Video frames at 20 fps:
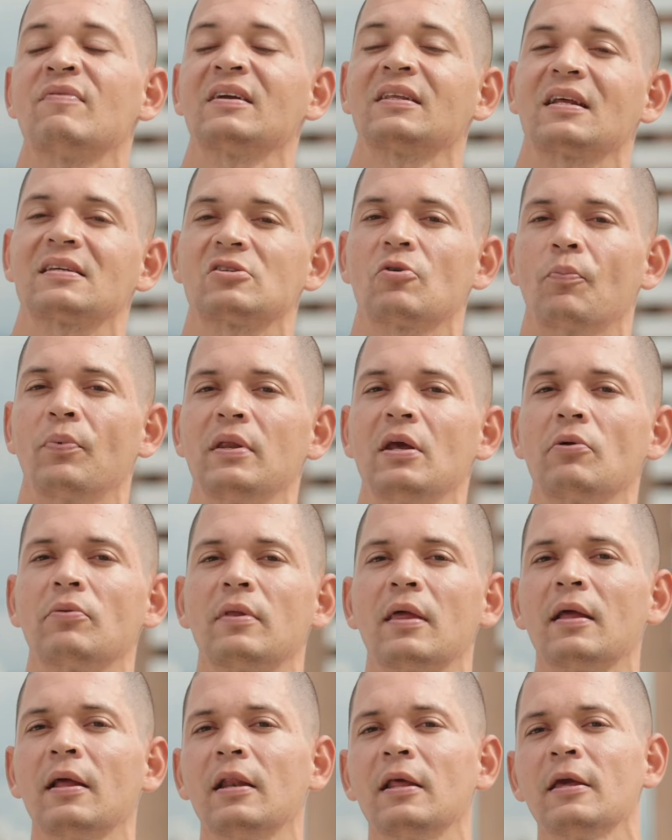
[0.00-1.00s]
vai trazer a opinião
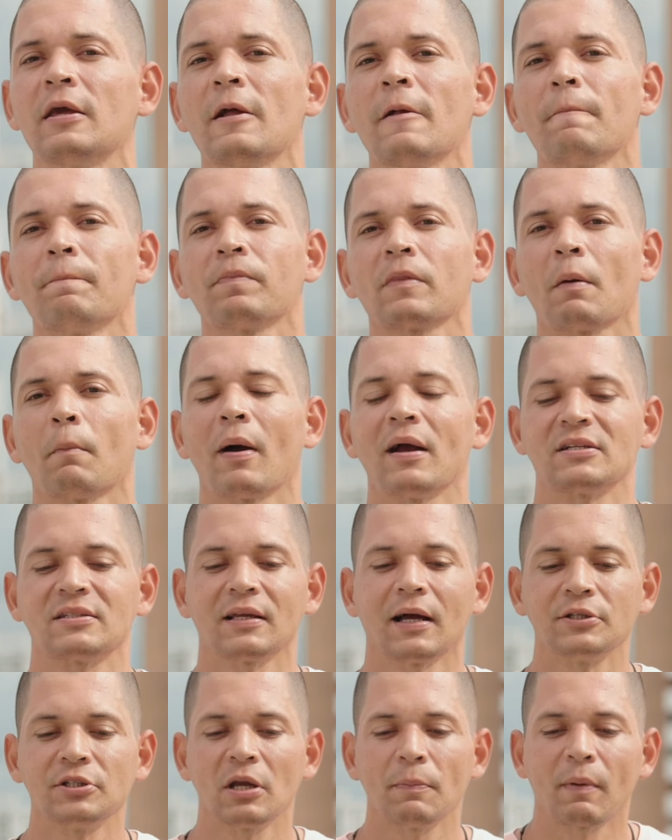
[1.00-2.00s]
dele mais
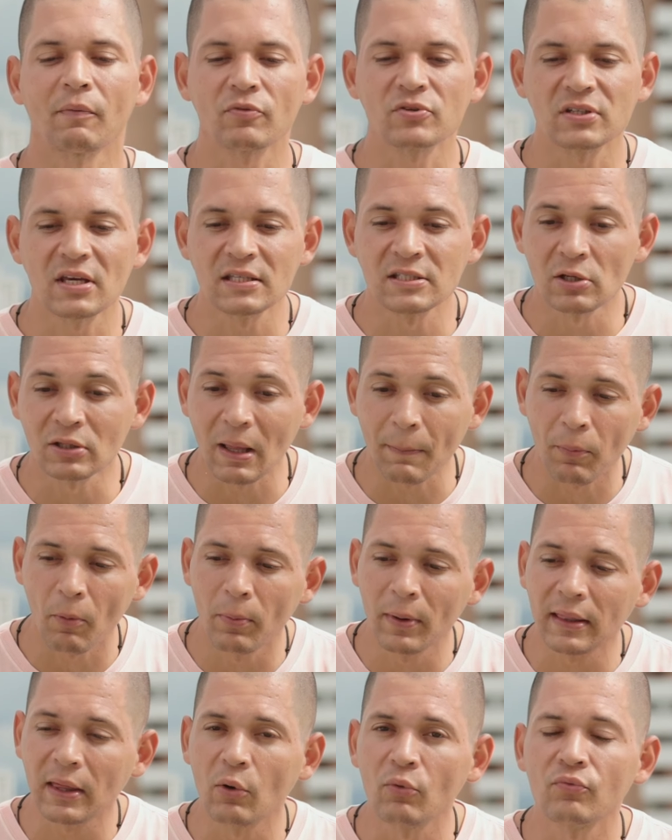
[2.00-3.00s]
tarde aqui para vocês. Eu até
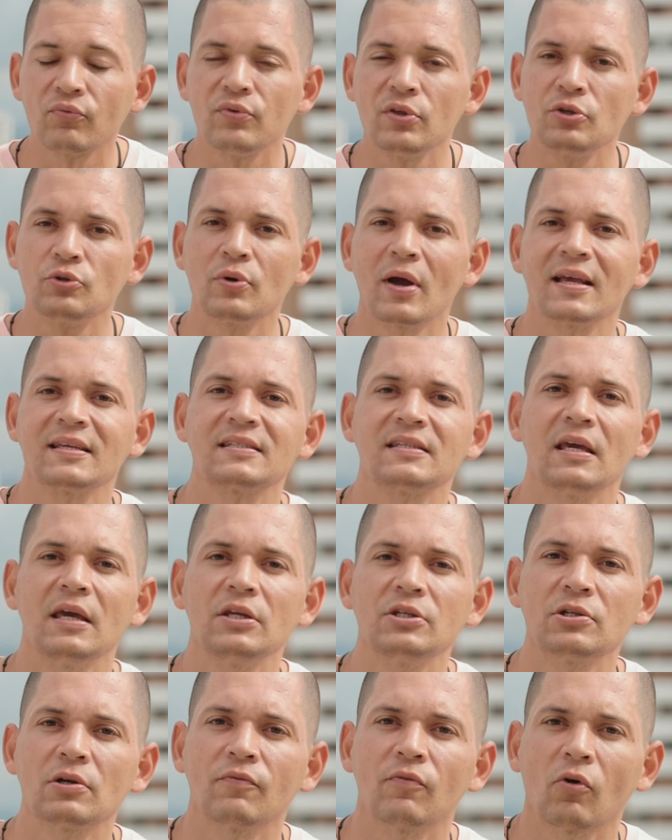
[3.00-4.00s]
publiquei um vídeo
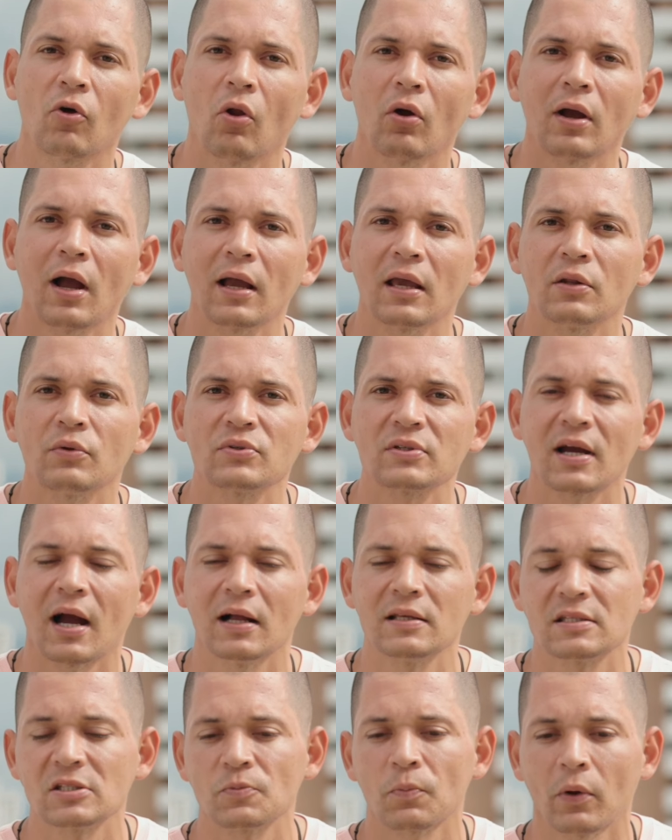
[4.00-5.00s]
recente, que eu vou colocar aqui nos
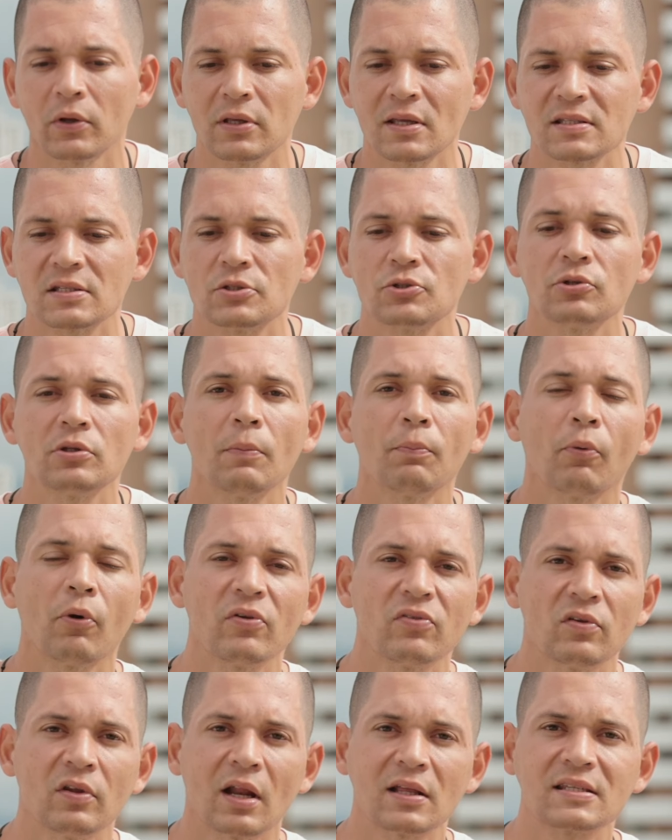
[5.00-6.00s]
cards, vocês podem assistir
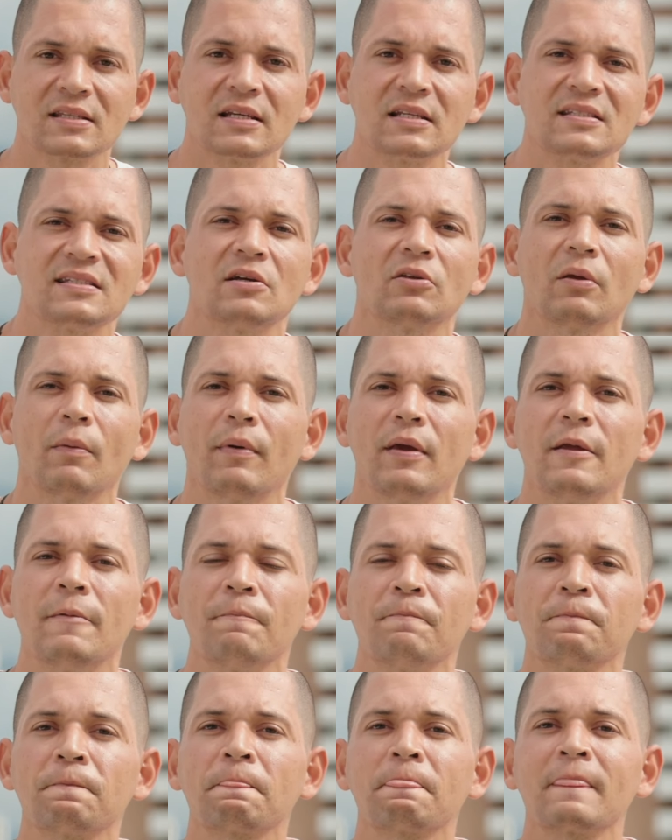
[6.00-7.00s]
depois e na descrição também.
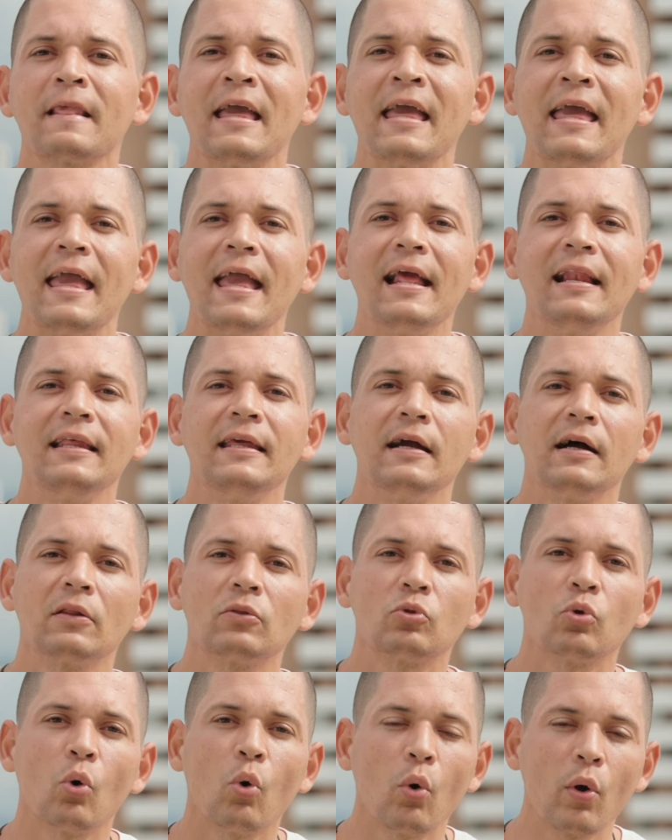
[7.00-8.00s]
Ele
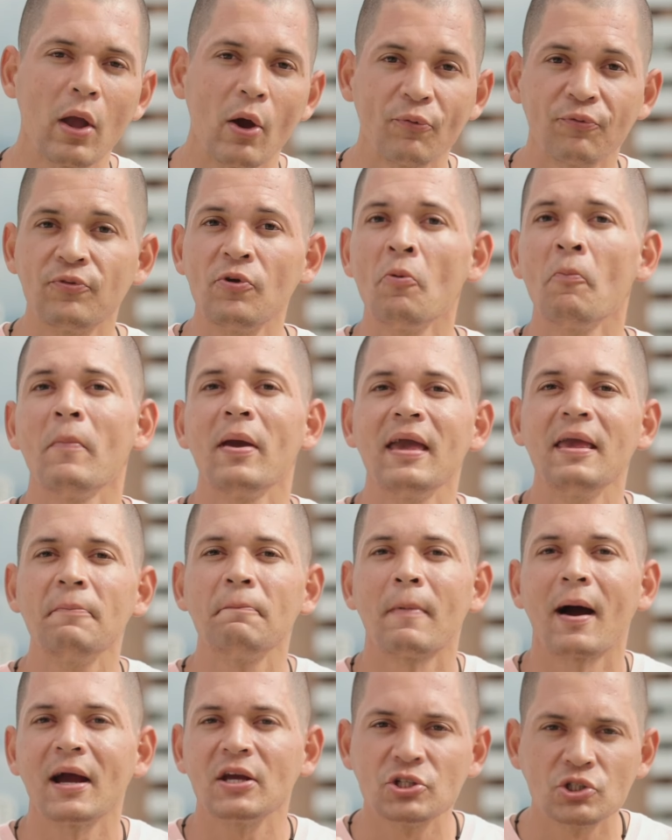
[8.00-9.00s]
andou, eu filmei
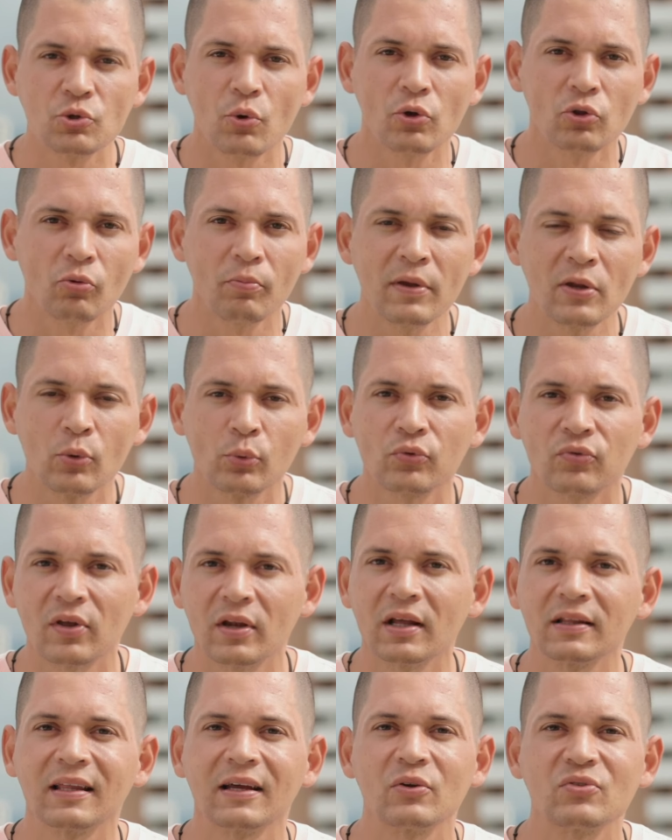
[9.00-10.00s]
mais de 8 minutos
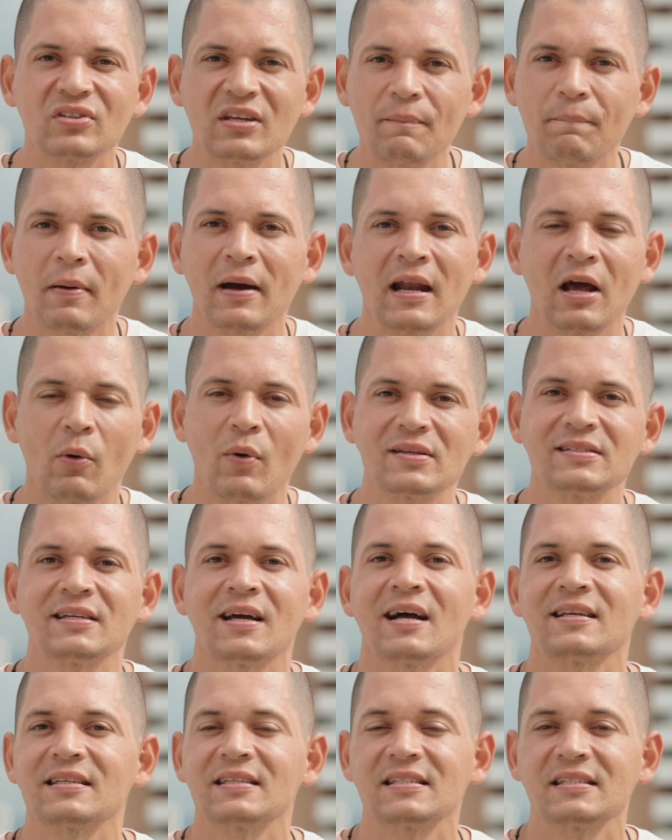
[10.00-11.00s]
ele andando sem parar com
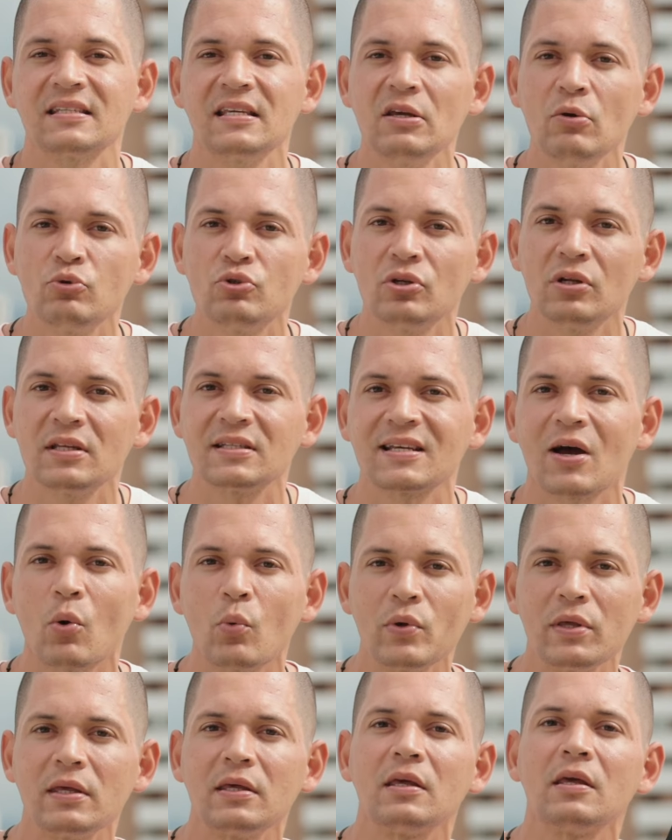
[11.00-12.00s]
essa asa, sem utilizar o
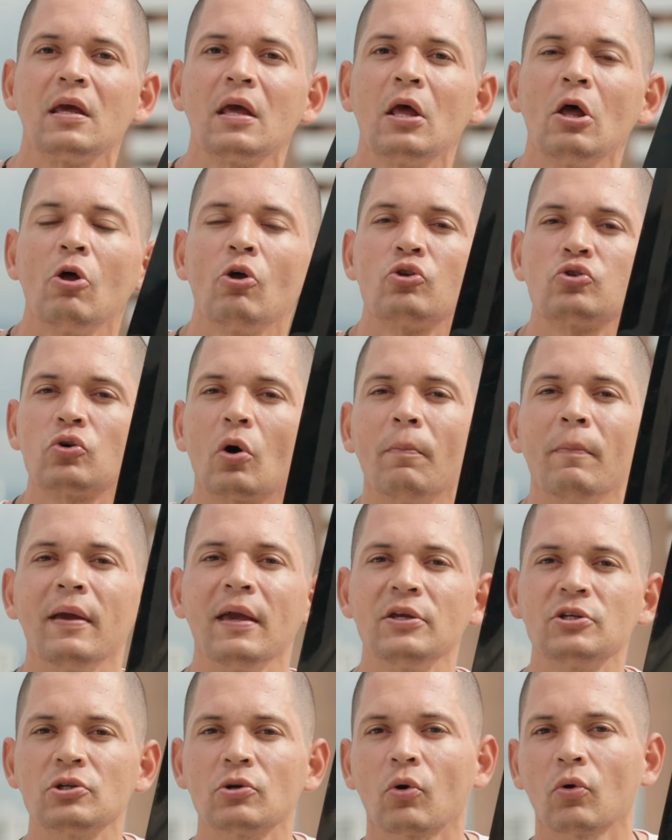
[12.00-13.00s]
wing,
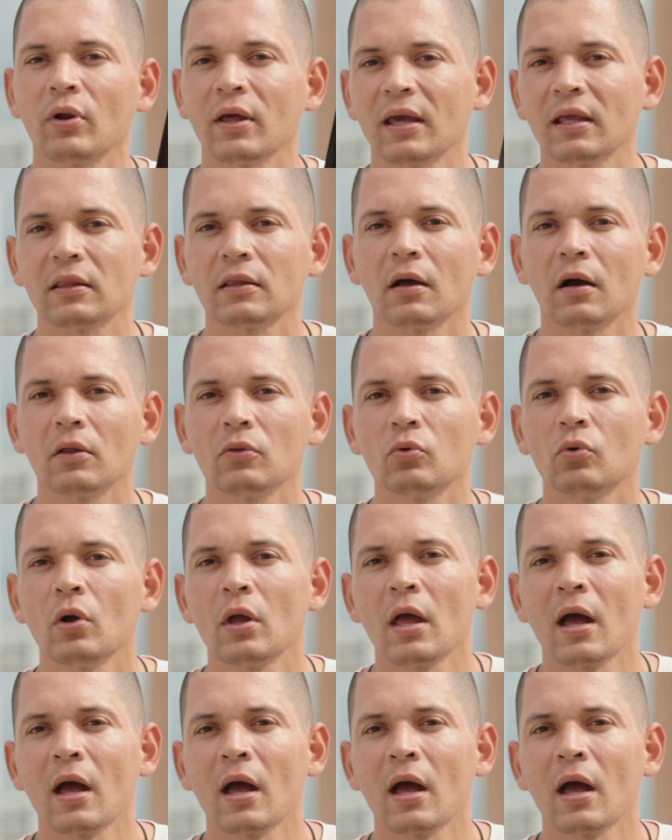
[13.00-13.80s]
somente conectando